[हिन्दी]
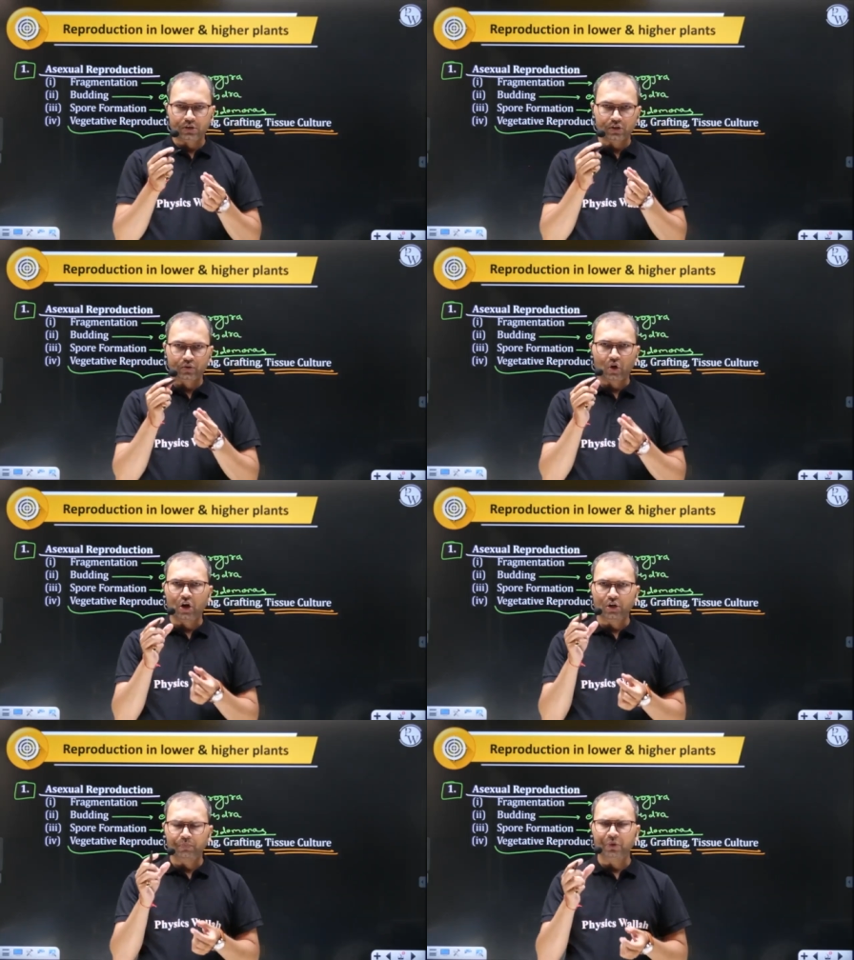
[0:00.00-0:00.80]

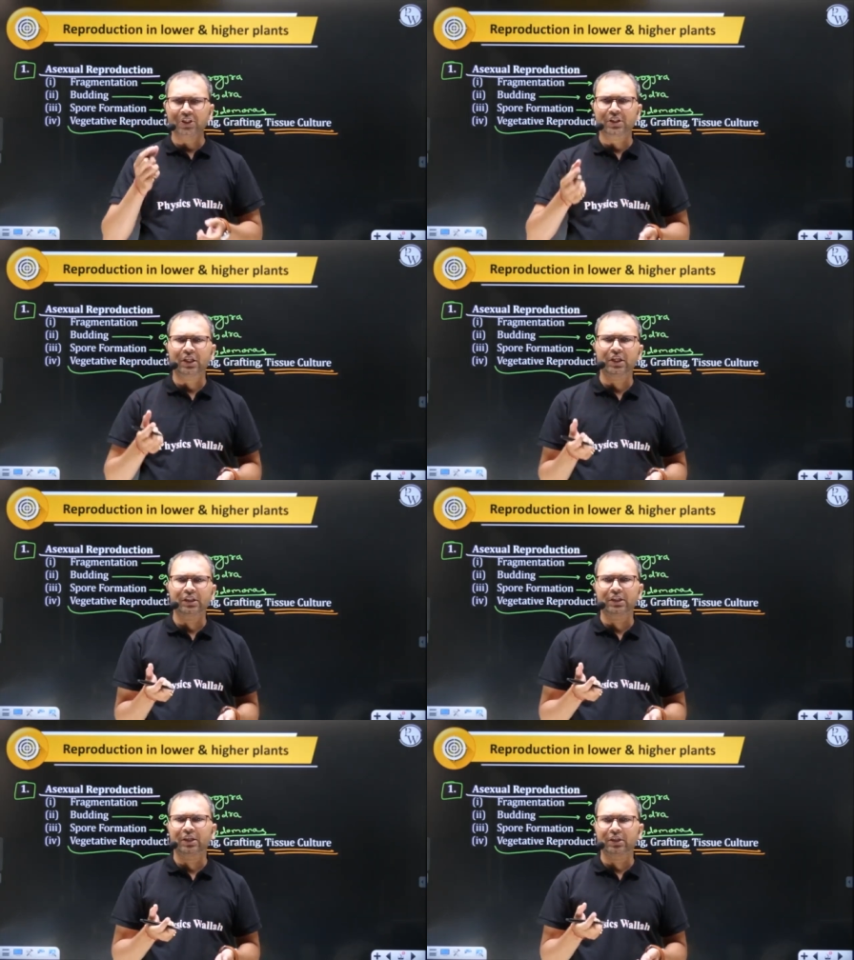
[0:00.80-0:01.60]
शॉर्ट पीस ले
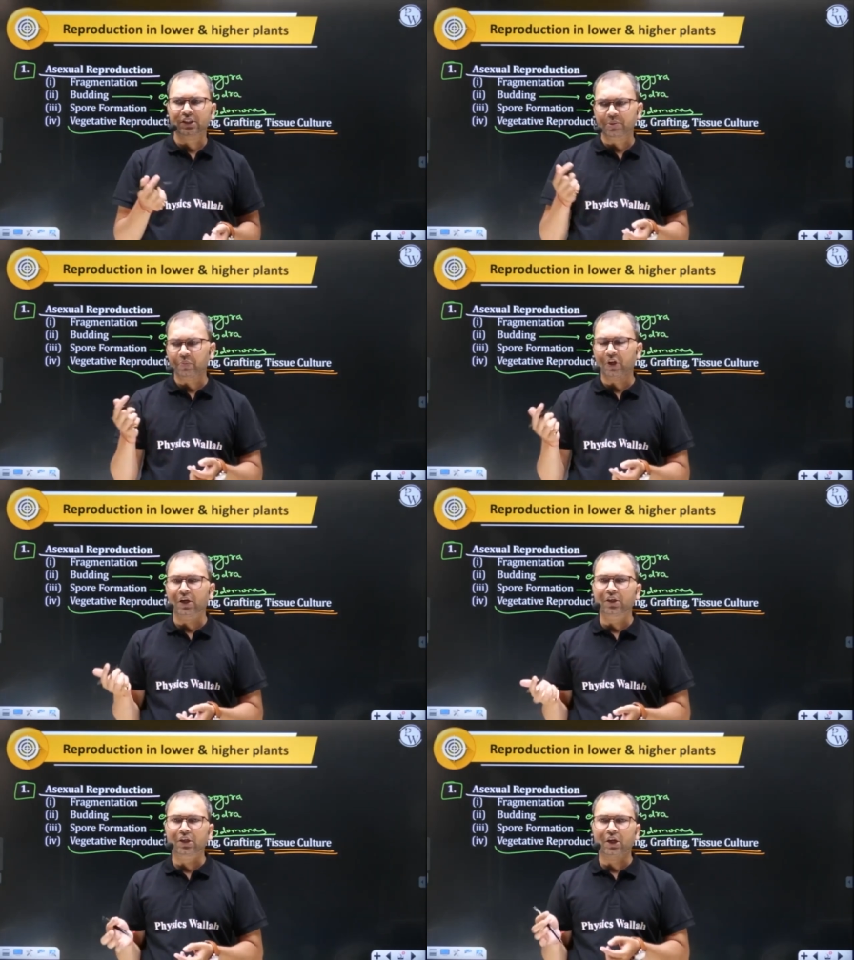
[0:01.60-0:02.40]
लेते हैं किसी
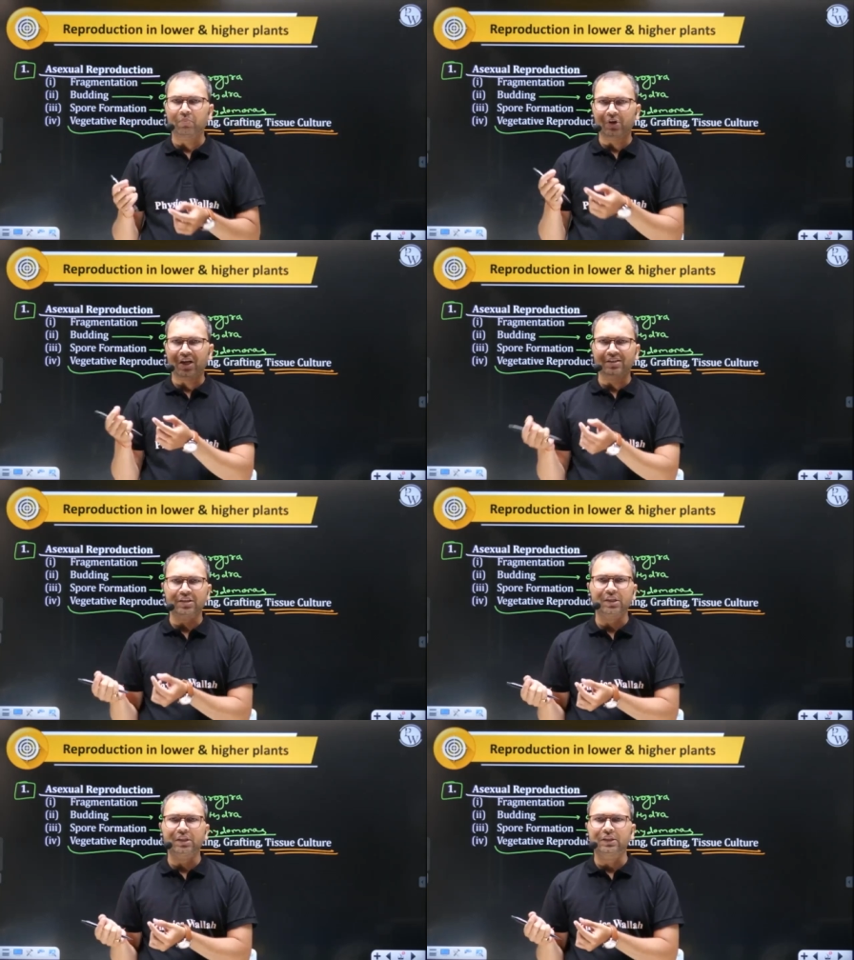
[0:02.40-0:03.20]
प्लांट का ब्रांच
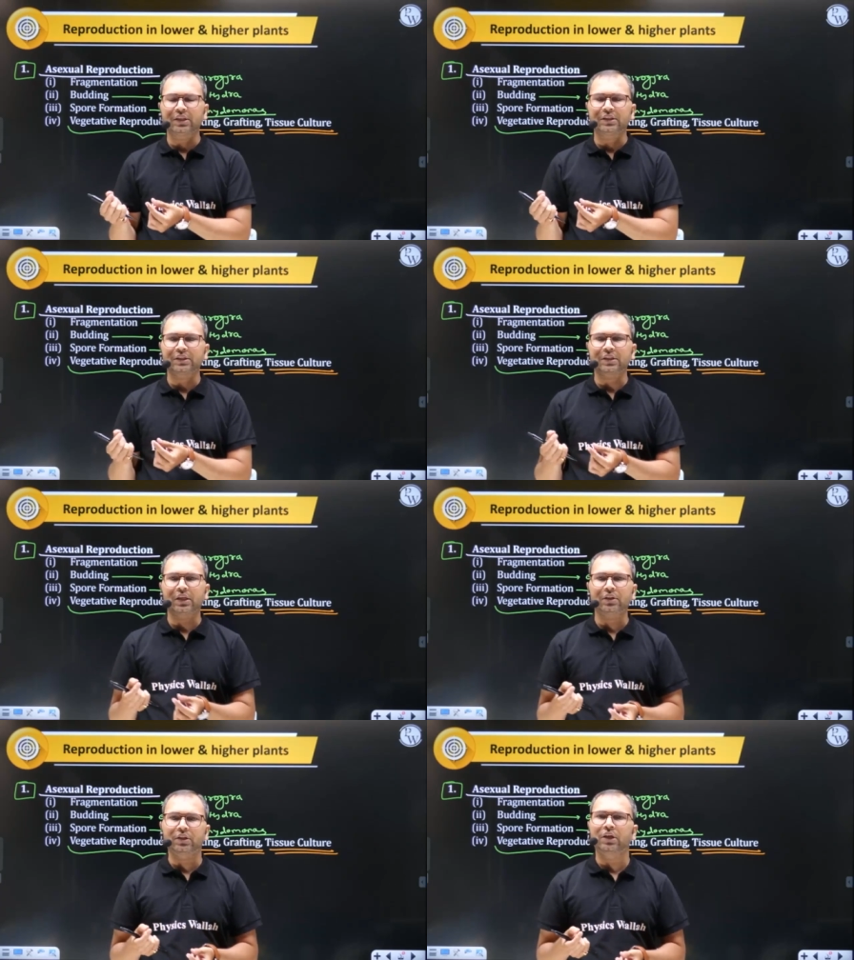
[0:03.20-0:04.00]
ले लेते हैं जिसके
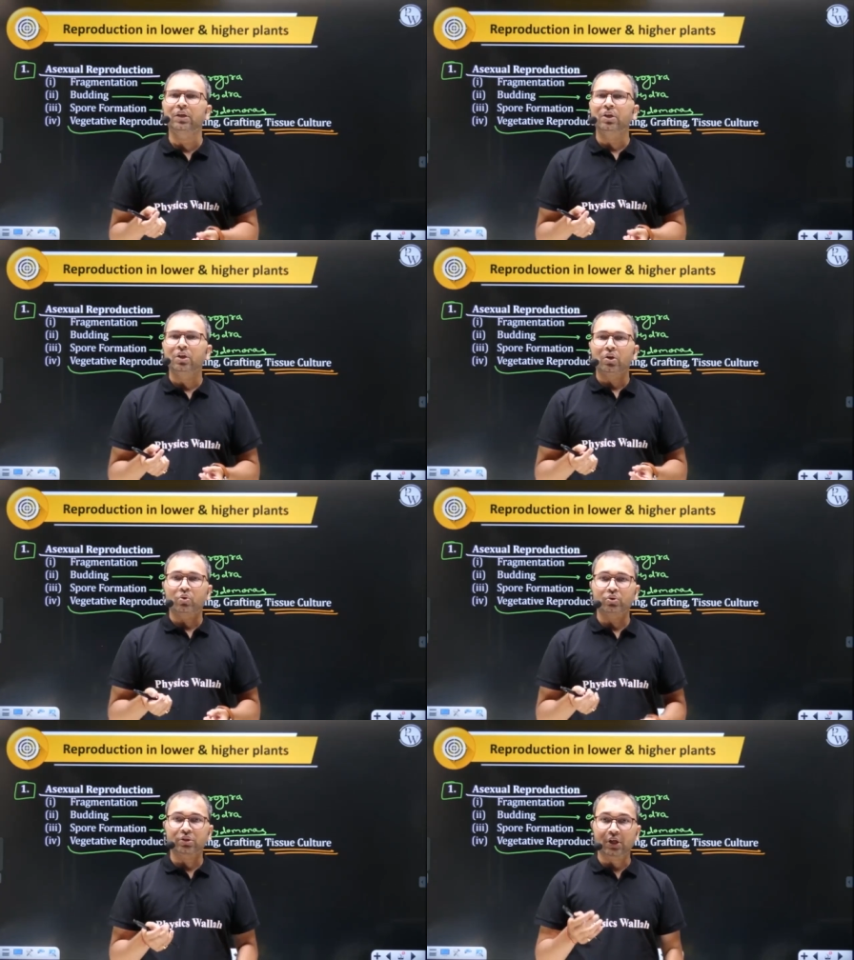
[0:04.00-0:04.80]
अंदर
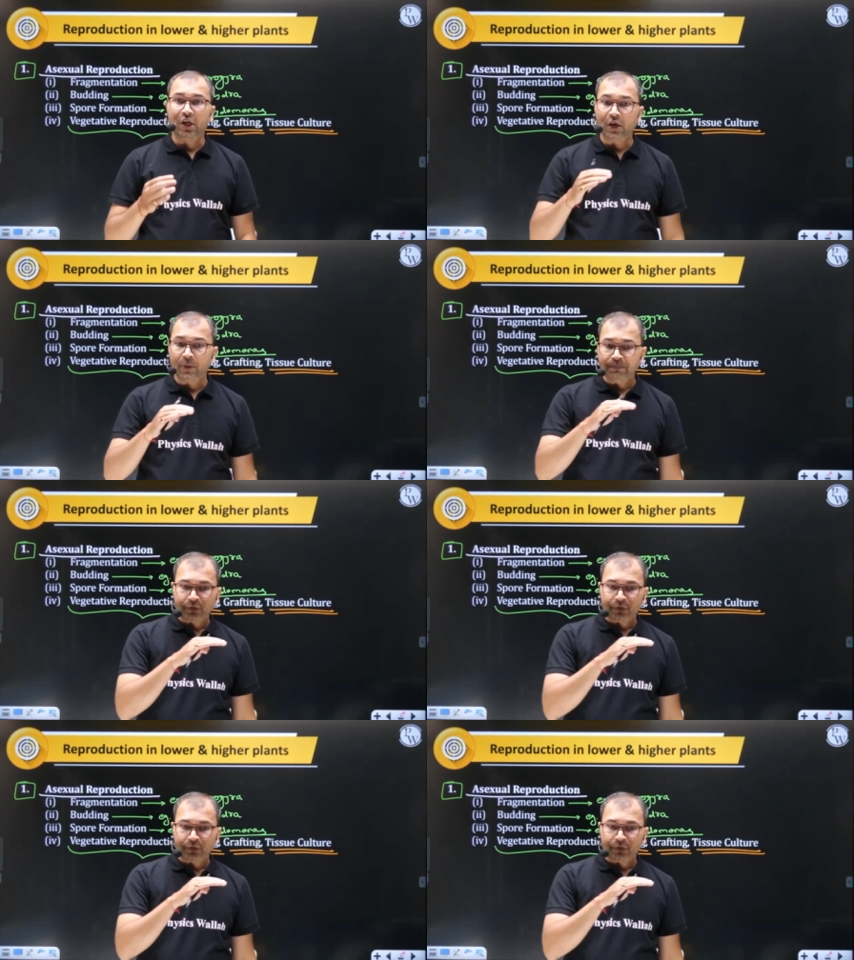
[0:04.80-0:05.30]
उसका